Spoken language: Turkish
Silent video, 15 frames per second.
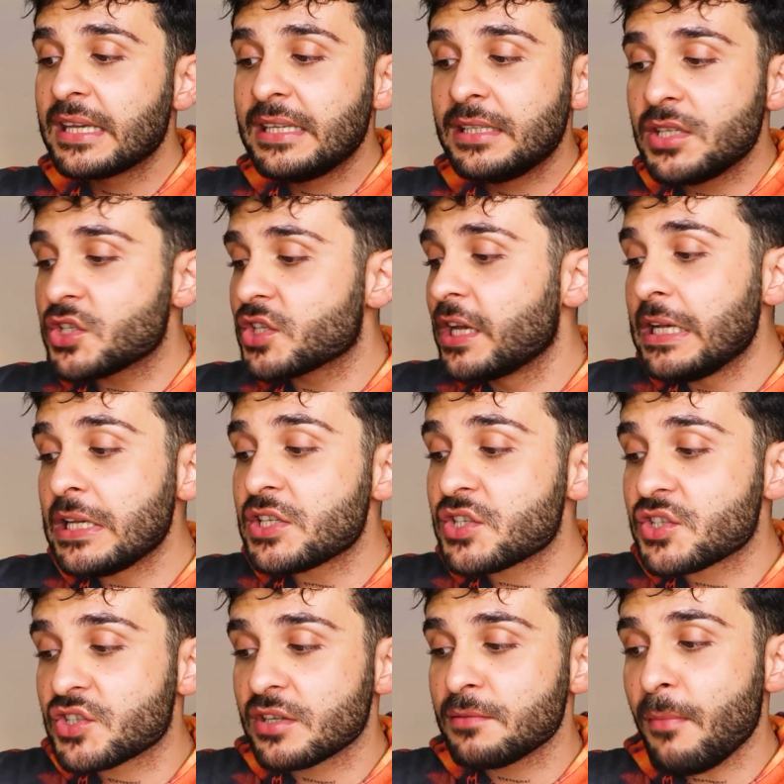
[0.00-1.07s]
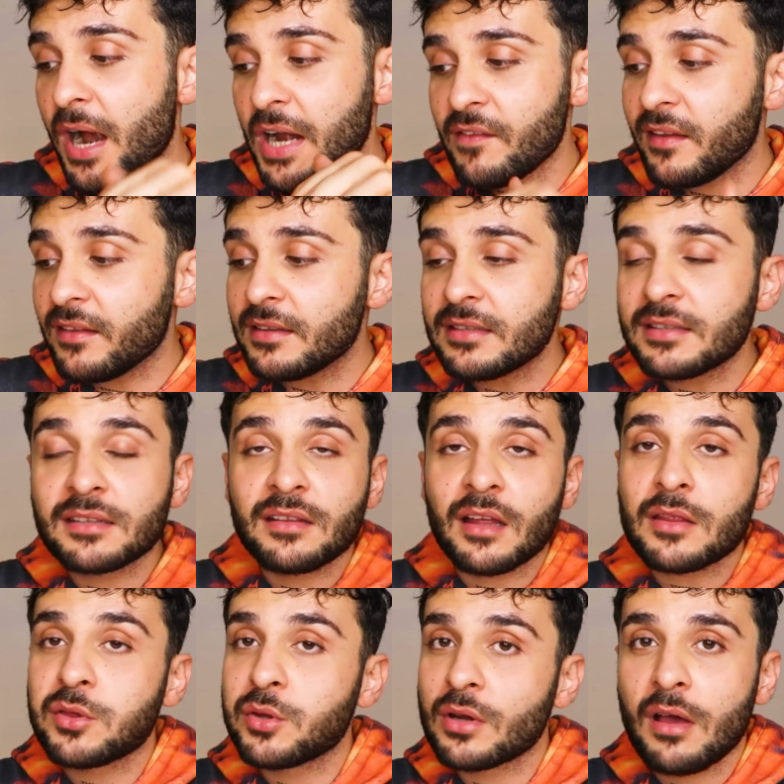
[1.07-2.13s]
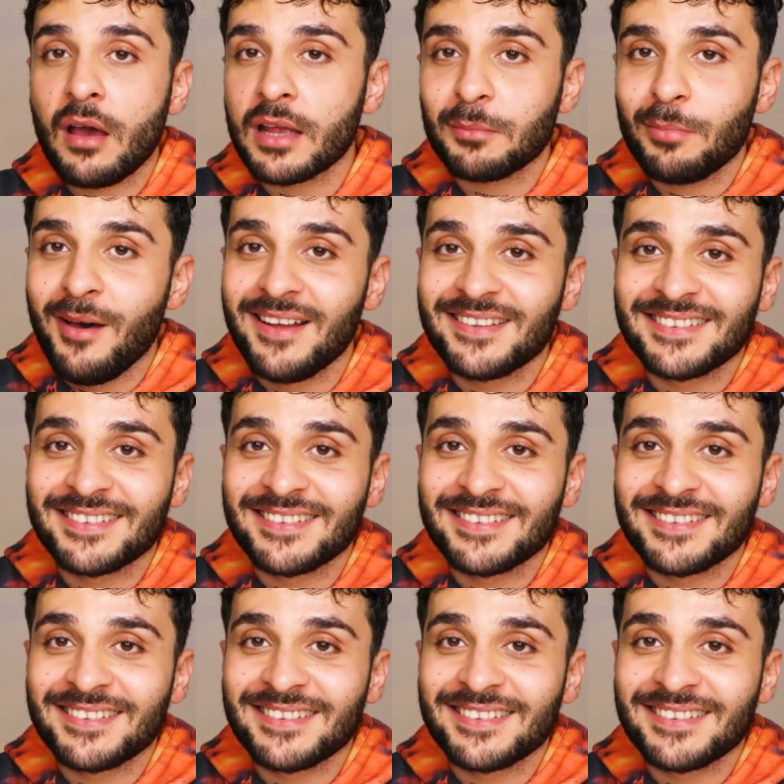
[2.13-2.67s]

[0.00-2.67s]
gidiş geliş için merdiven indikten sonra gayet